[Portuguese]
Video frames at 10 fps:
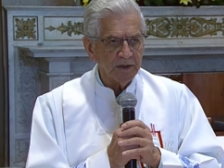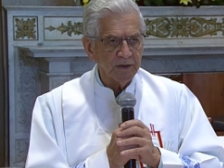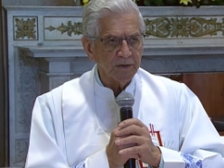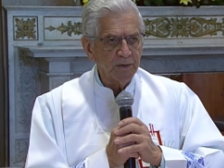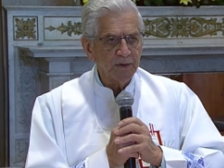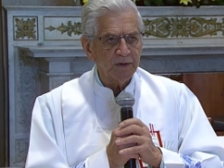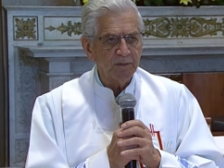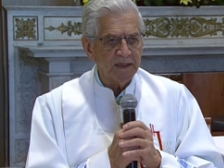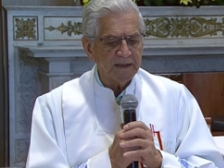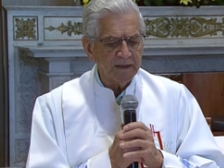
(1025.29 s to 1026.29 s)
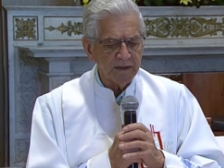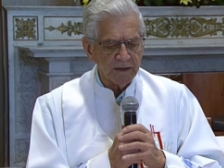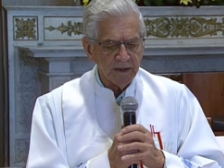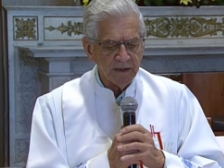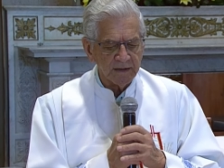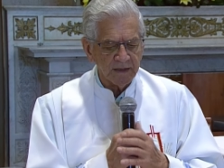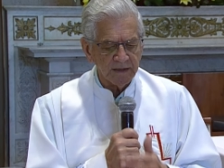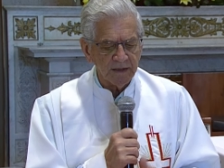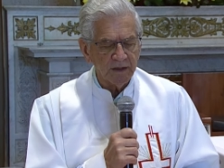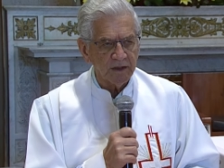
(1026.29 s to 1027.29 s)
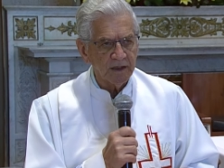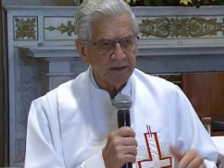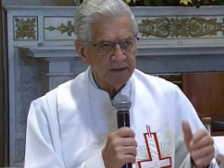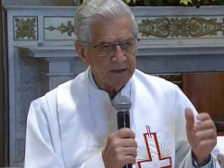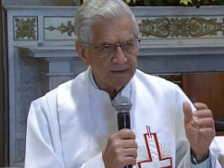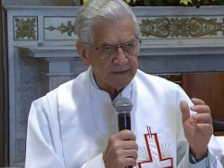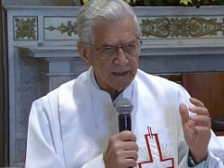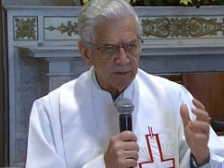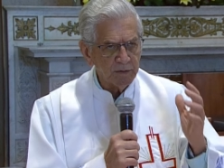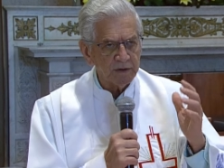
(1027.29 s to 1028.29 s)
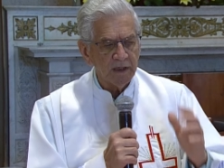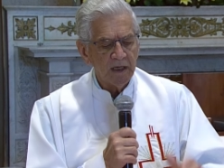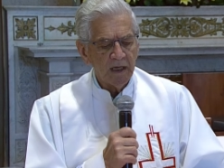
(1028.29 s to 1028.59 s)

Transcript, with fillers: Jesus, uma certeza, a certeza de estarmos